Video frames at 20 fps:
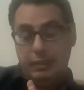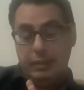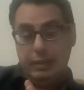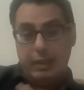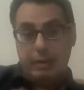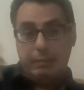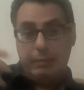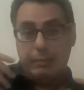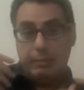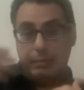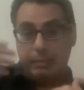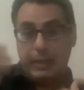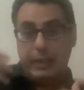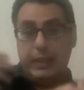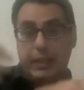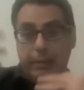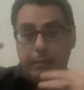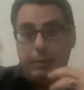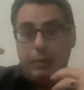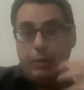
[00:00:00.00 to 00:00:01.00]
لما بيبقى
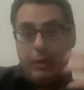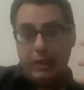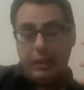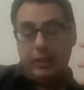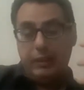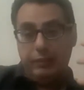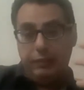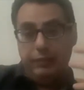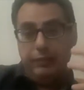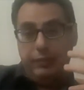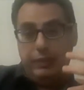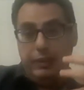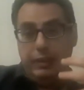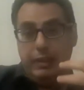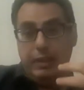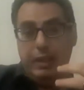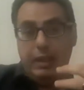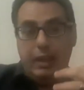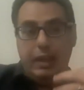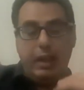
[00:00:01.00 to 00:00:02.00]
ليها مواقف
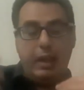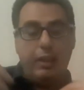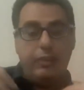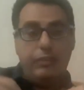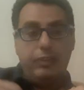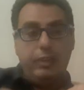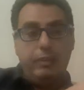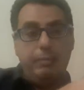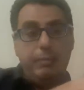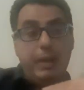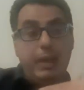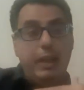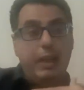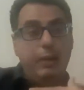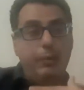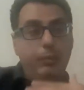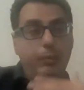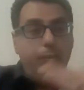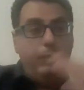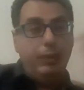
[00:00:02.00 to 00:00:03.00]
عظيمة
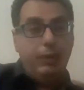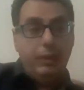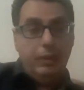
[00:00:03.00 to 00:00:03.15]
أو